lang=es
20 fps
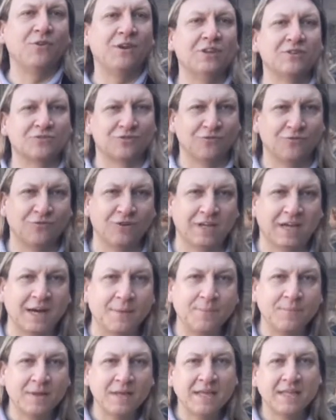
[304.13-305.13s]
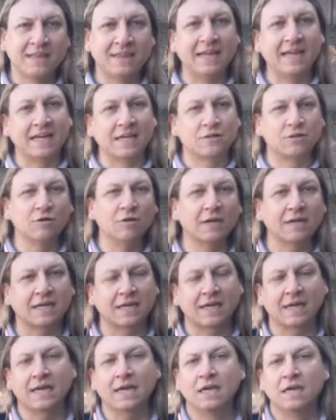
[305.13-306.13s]
filosófica de esto es
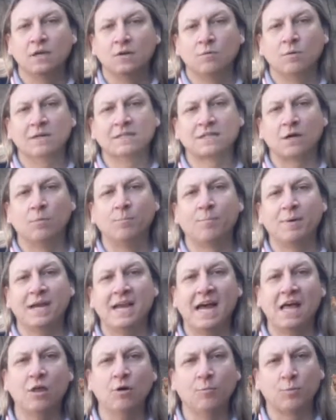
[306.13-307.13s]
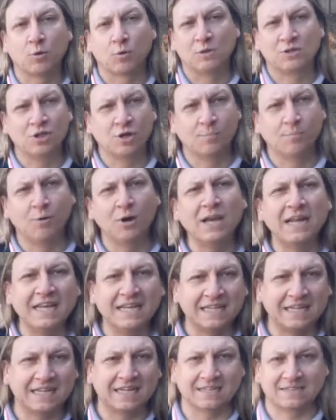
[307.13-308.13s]
que no haya un penado por cuestiones
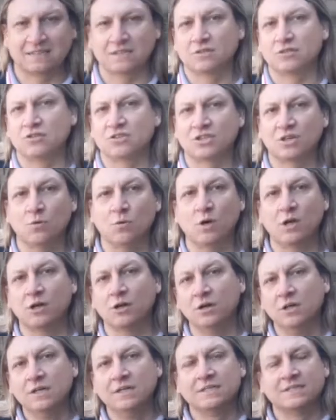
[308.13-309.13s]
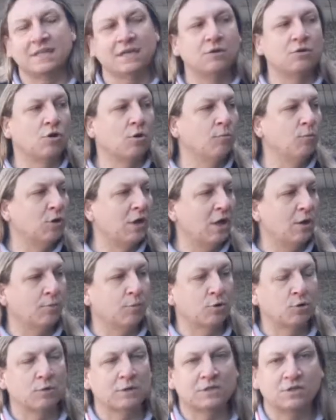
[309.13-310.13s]
políticas, entonces bueno, si hay un comunado
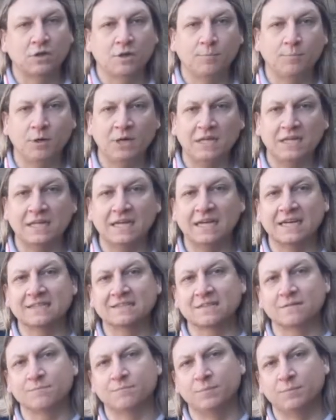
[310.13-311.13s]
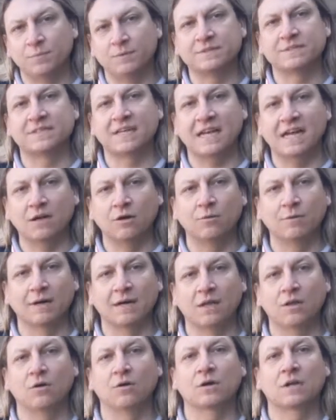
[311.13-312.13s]
por cuestiones políticas, sea el
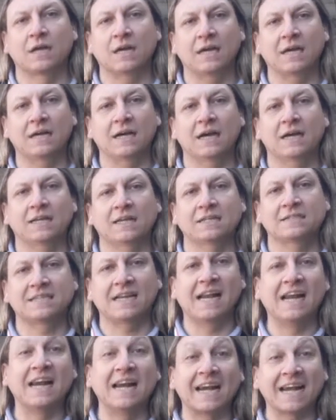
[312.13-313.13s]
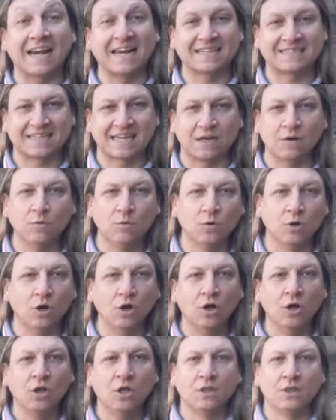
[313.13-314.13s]
gobernador que ah, sea el reaseguro
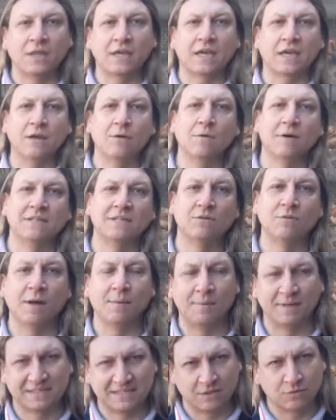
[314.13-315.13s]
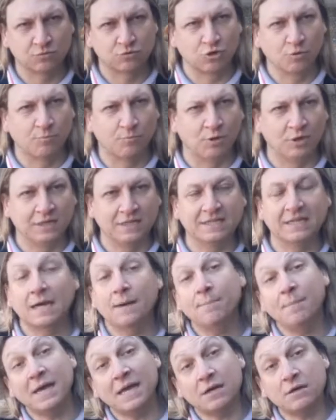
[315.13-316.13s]
de que no haya una persecución política.
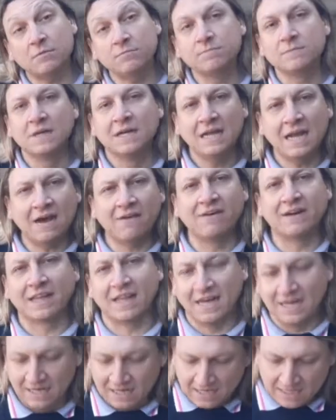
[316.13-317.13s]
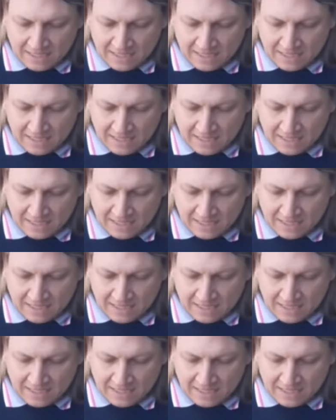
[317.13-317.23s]
Pero la verdad